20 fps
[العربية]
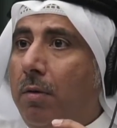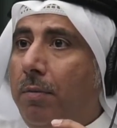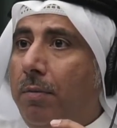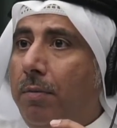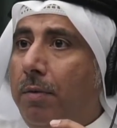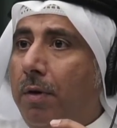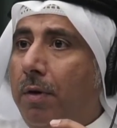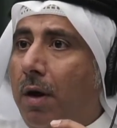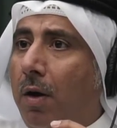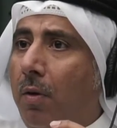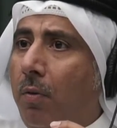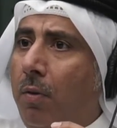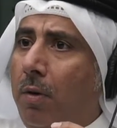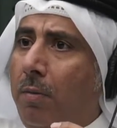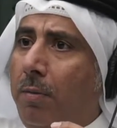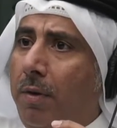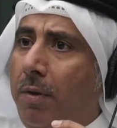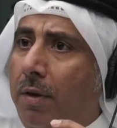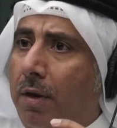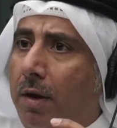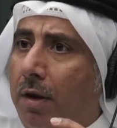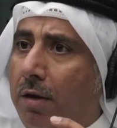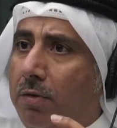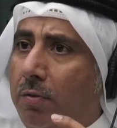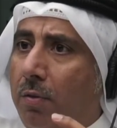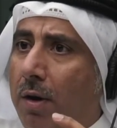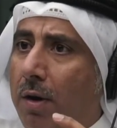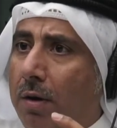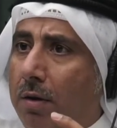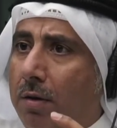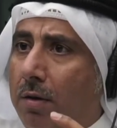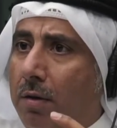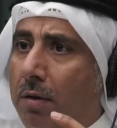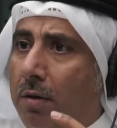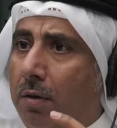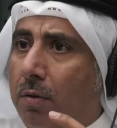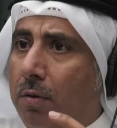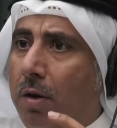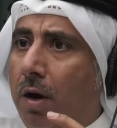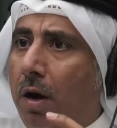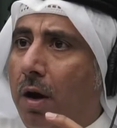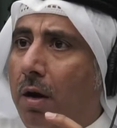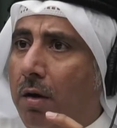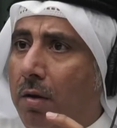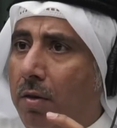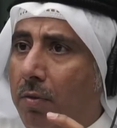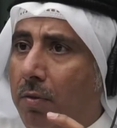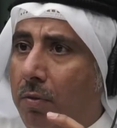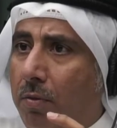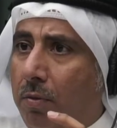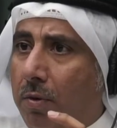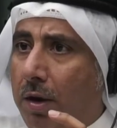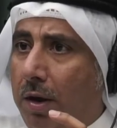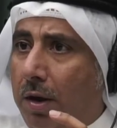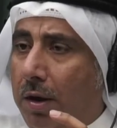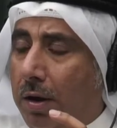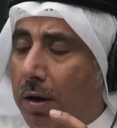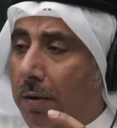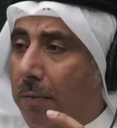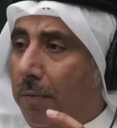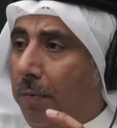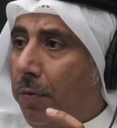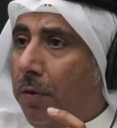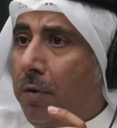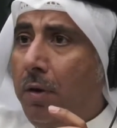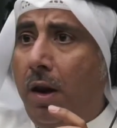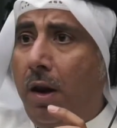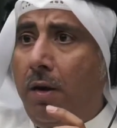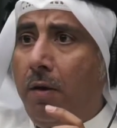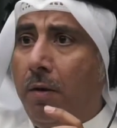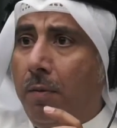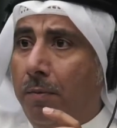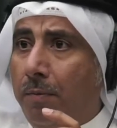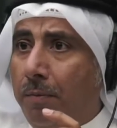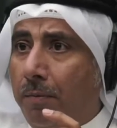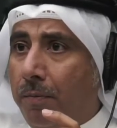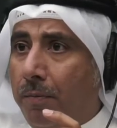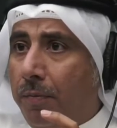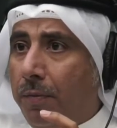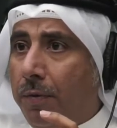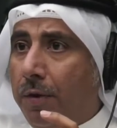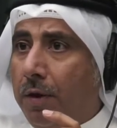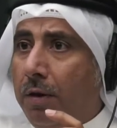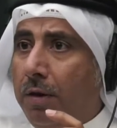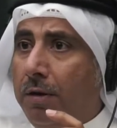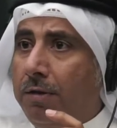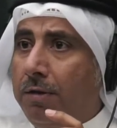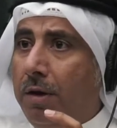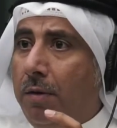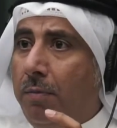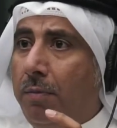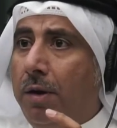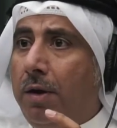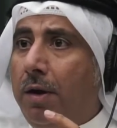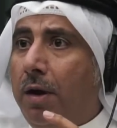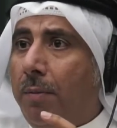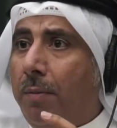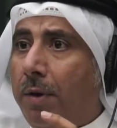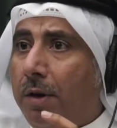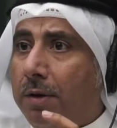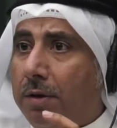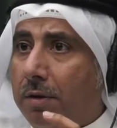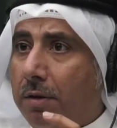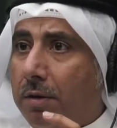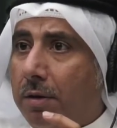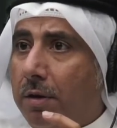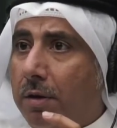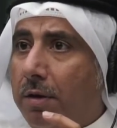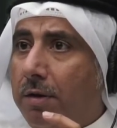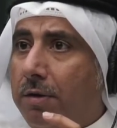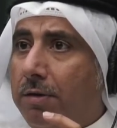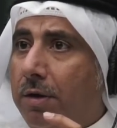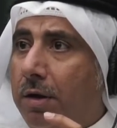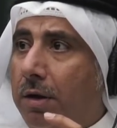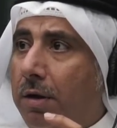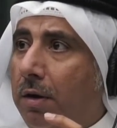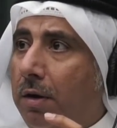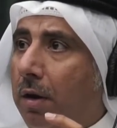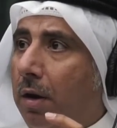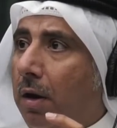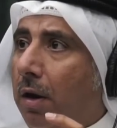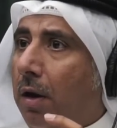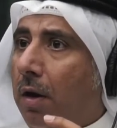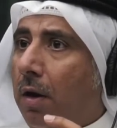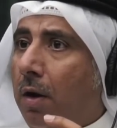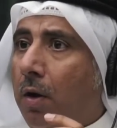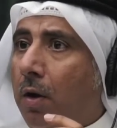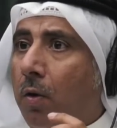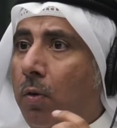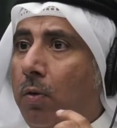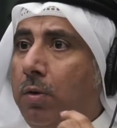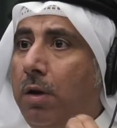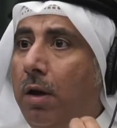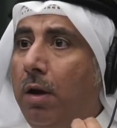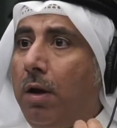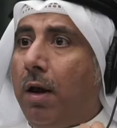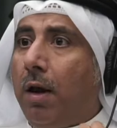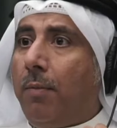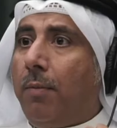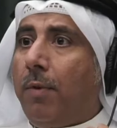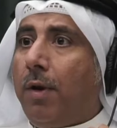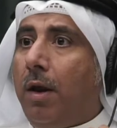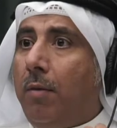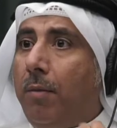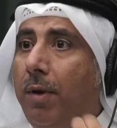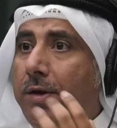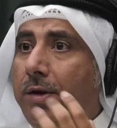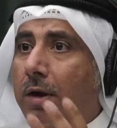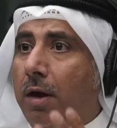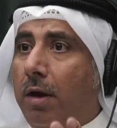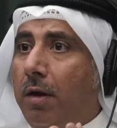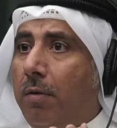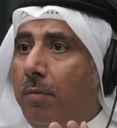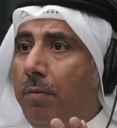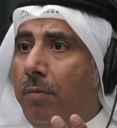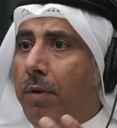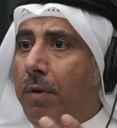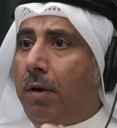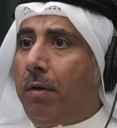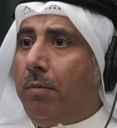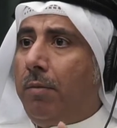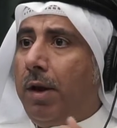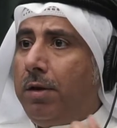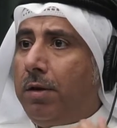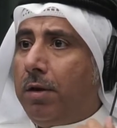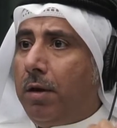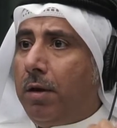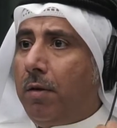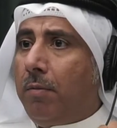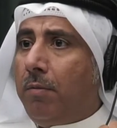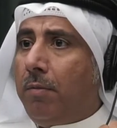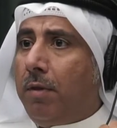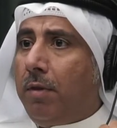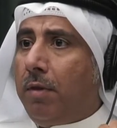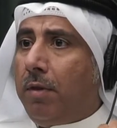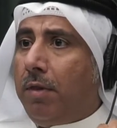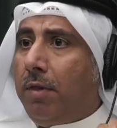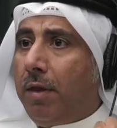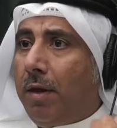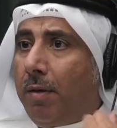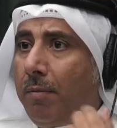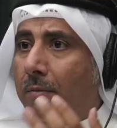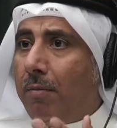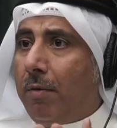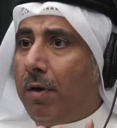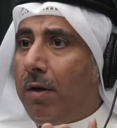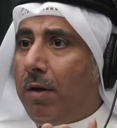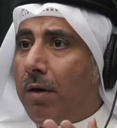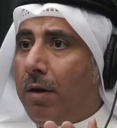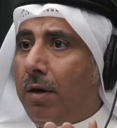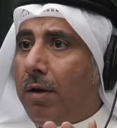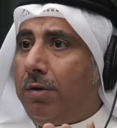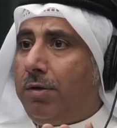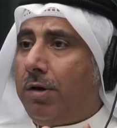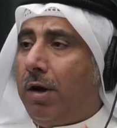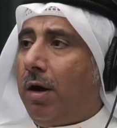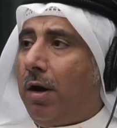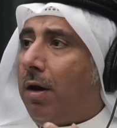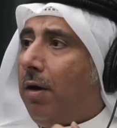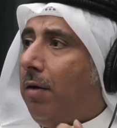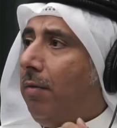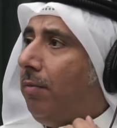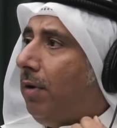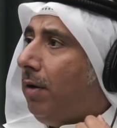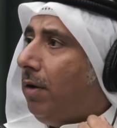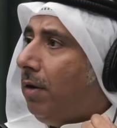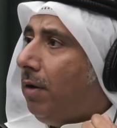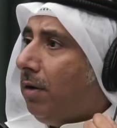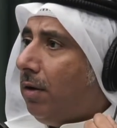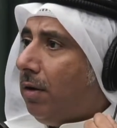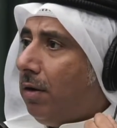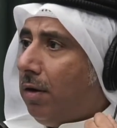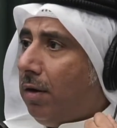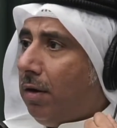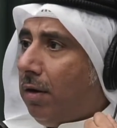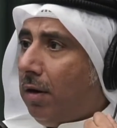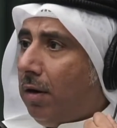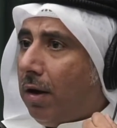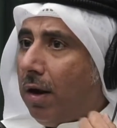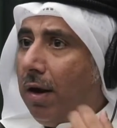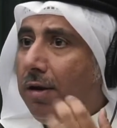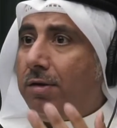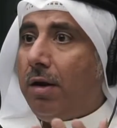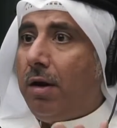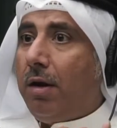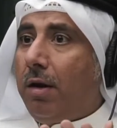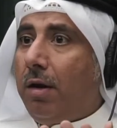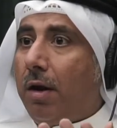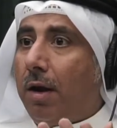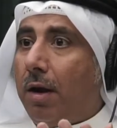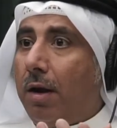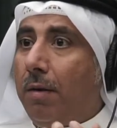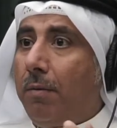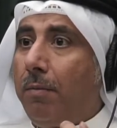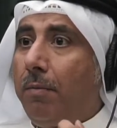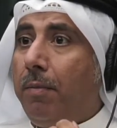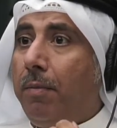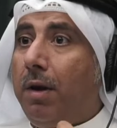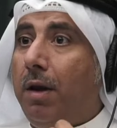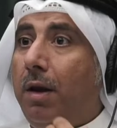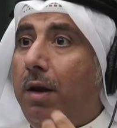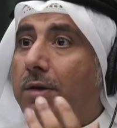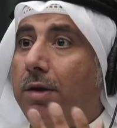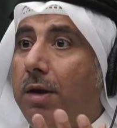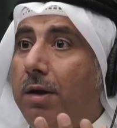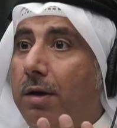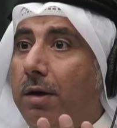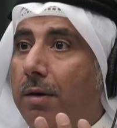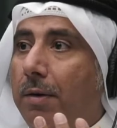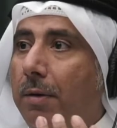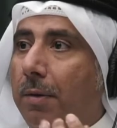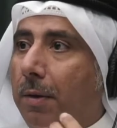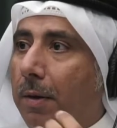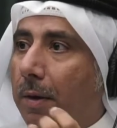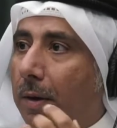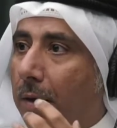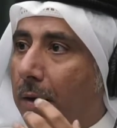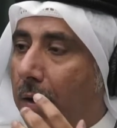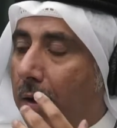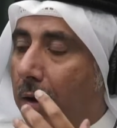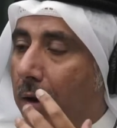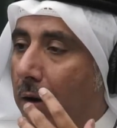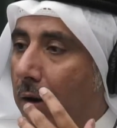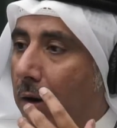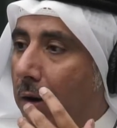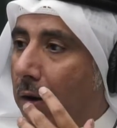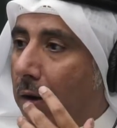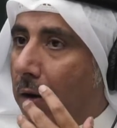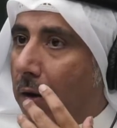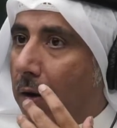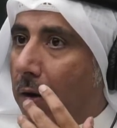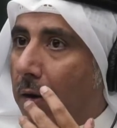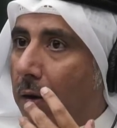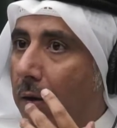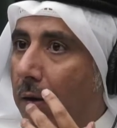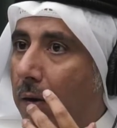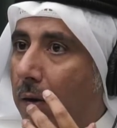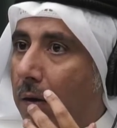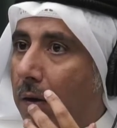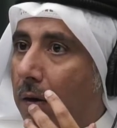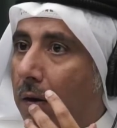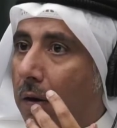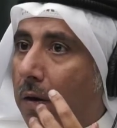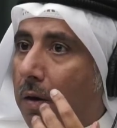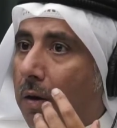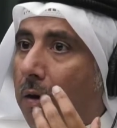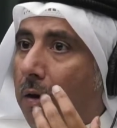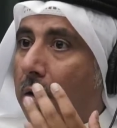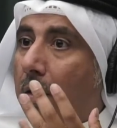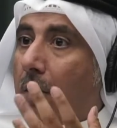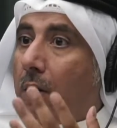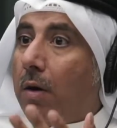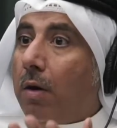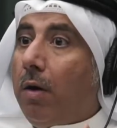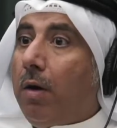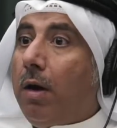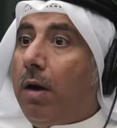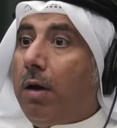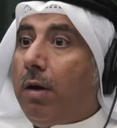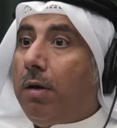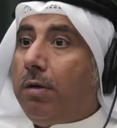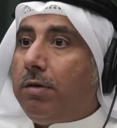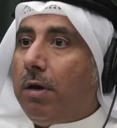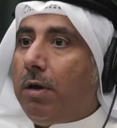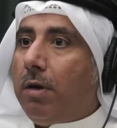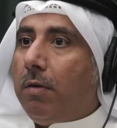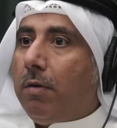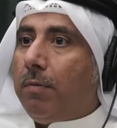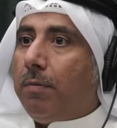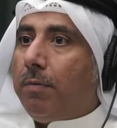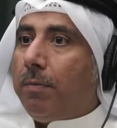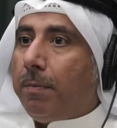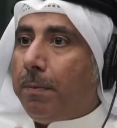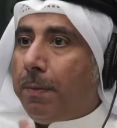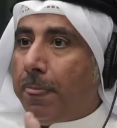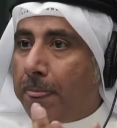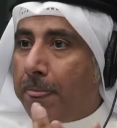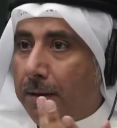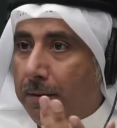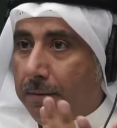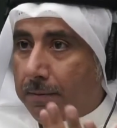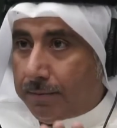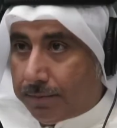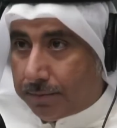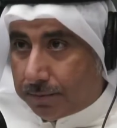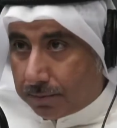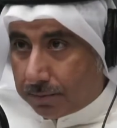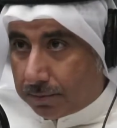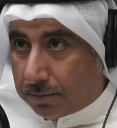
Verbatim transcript: اول مثلا اسواق عكاظ وغيره لليوم زين بالنبط زين وتلقى بكل مجال بالمدح بالذم الهجاء بالغزل ها كل شيء صح حتى في الخطابات السياسيه يفتتحون بعض المرات في بيت شعر